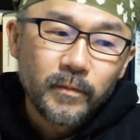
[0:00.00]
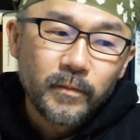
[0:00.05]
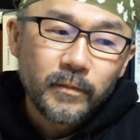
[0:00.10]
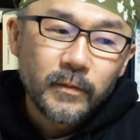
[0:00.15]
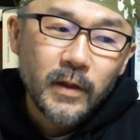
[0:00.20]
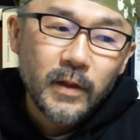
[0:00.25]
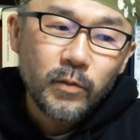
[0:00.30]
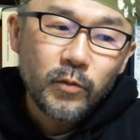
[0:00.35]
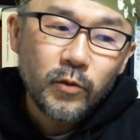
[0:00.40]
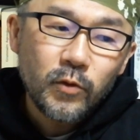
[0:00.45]

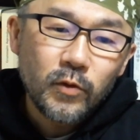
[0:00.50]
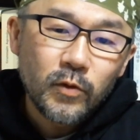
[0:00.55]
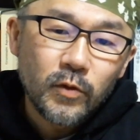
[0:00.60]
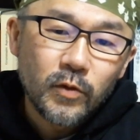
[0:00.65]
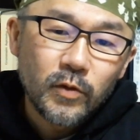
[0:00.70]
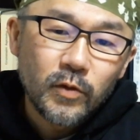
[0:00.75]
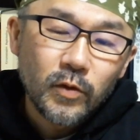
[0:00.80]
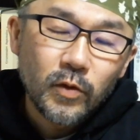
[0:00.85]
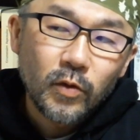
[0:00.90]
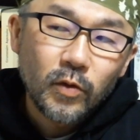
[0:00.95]
で
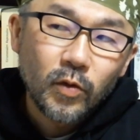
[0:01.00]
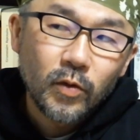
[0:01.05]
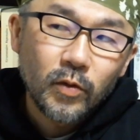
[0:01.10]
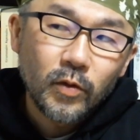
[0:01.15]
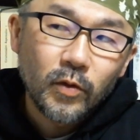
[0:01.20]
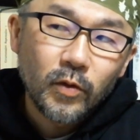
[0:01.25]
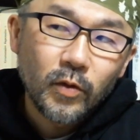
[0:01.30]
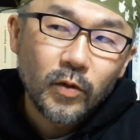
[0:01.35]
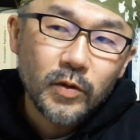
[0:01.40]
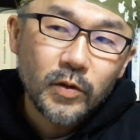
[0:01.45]
も、
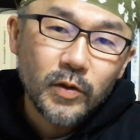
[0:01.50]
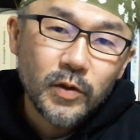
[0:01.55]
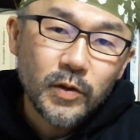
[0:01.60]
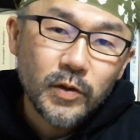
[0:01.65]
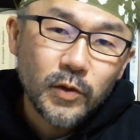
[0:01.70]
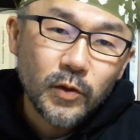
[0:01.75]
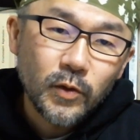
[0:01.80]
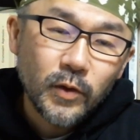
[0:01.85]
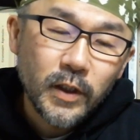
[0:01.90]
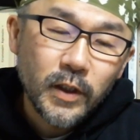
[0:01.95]

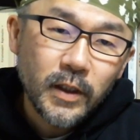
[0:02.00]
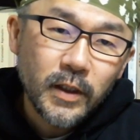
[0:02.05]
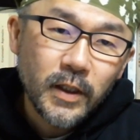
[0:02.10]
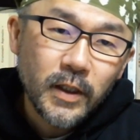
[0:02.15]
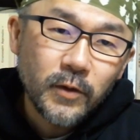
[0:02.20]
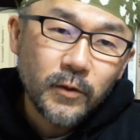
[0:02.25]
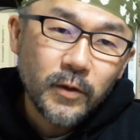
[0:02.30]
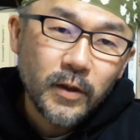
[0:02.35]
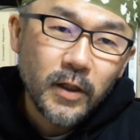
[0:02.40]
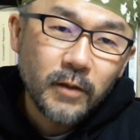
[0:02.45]
それに
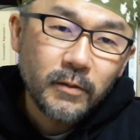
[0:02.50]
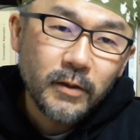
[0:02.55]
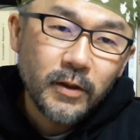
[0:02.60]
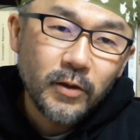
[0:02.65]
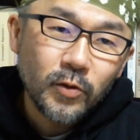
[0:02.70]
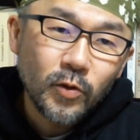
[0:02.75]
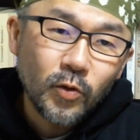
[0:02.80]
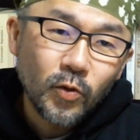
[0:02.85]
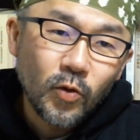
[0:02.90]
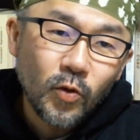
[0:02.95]
比べる
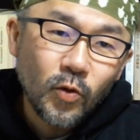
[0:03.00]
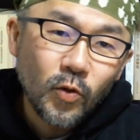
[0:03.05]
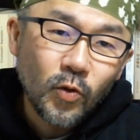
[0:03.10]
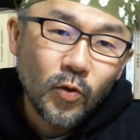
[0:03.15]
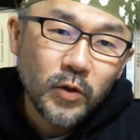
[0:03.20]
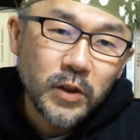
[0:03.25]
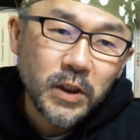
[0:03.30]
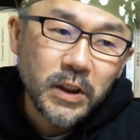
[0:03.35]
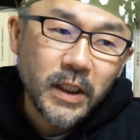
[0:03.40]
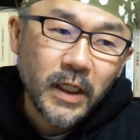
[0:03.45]
と高
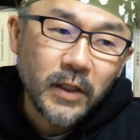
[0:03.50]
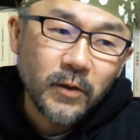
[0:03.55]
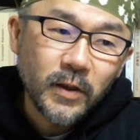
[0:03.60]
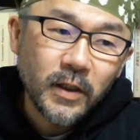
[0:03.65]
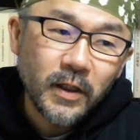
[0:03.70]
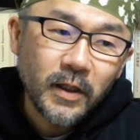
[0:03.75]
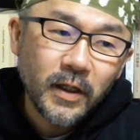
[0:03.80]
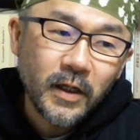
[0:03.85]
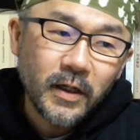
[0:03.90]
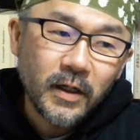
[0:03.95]
校時代の
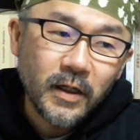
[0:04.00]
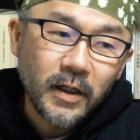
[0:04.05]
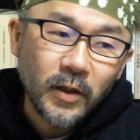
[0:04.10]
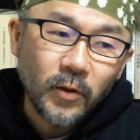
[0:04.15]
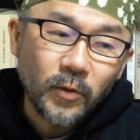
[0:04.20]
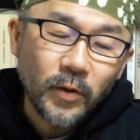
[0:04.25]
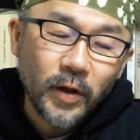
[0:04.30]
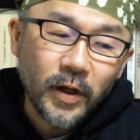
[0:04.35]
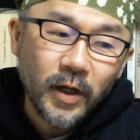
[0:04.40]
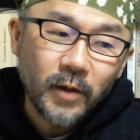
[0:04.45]
人間関係の
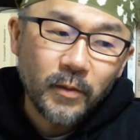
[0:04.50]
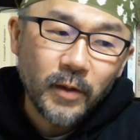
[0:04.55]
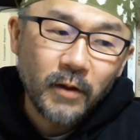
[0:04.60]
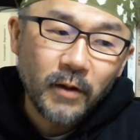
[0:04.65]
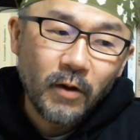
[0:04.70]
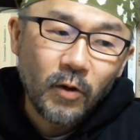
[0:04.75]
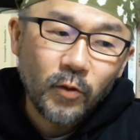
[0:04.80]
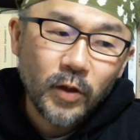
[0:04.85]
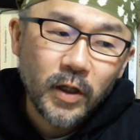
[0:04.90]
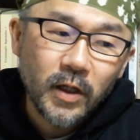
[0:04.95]
悩み
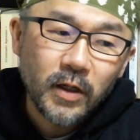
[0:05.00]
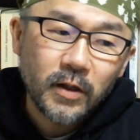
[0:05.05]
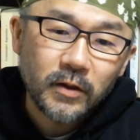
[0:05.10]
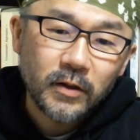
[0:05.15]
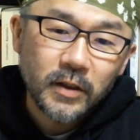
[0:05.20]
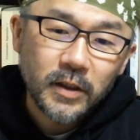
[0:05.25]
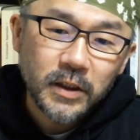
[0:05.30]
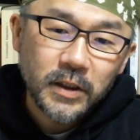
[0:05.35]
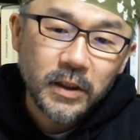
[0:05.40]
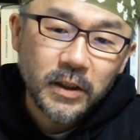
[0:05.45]
は大きかっ
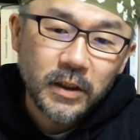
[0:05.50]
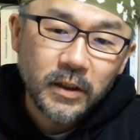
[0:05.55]
たし、